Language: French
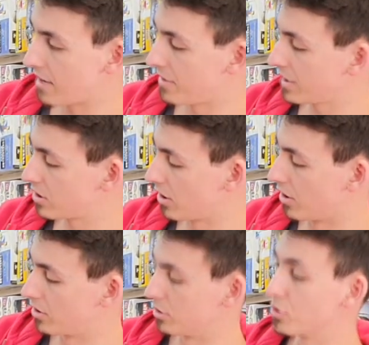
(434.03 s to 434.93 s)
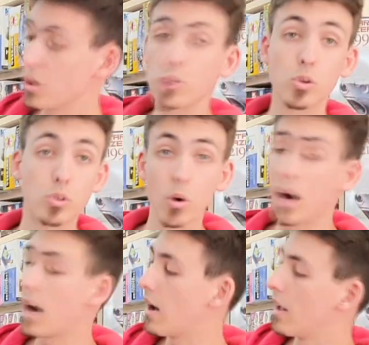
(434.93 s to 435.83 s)
avec une sorte
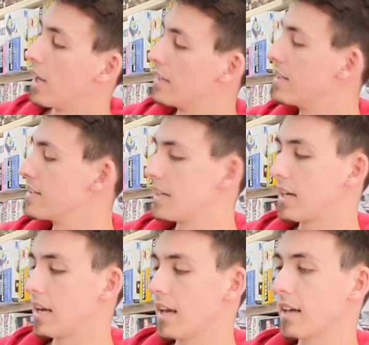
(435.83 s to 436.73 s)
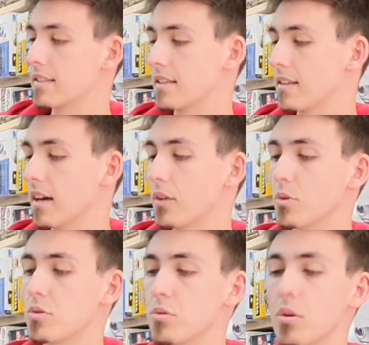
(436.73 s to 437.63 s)
d'aura des éclairs etc
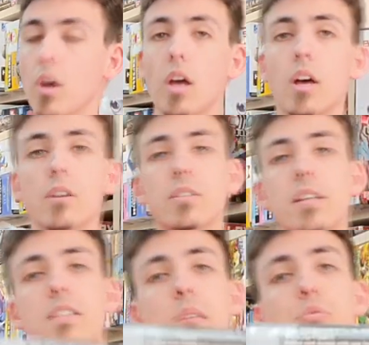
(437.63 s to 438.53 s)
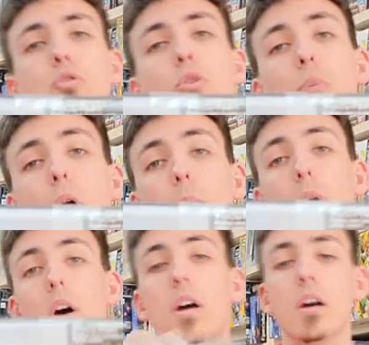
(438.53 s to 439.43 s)
dessus donc ça c'est plutôt propre
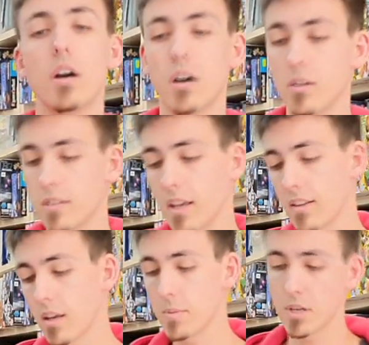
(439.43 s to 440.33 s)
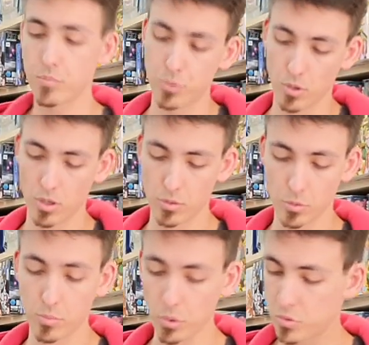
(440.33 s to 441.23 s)
euh, très très bien pour, euh,
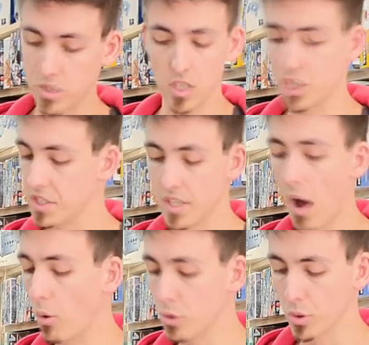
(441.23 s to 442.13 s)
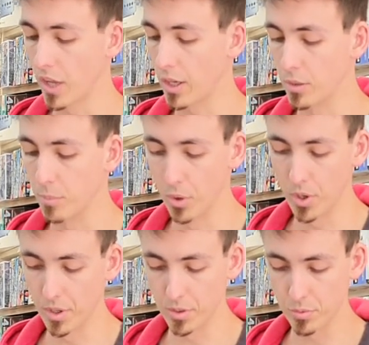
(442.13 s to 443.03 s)
donc pour tout ce qui est j'ai dit Naruto, Dragon Ball,
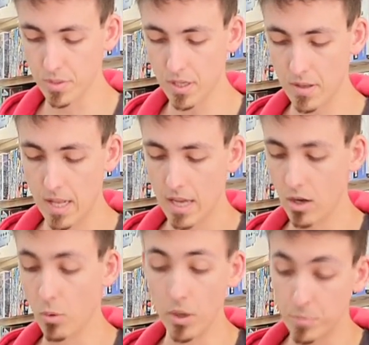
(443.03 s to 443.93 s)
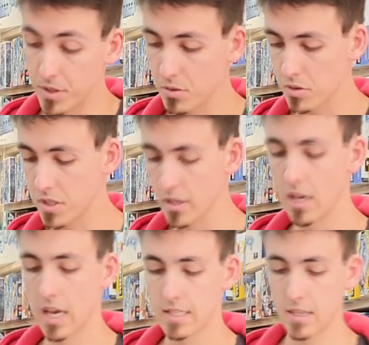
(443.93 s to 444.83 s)
euh, tout ça, One Piece aussi.
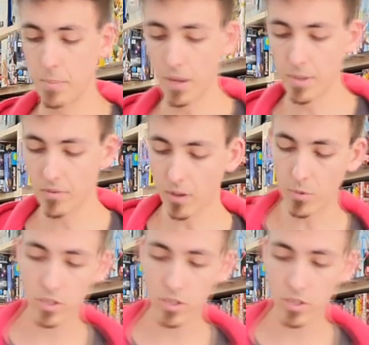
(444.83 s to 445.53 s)
Ça permet vraiment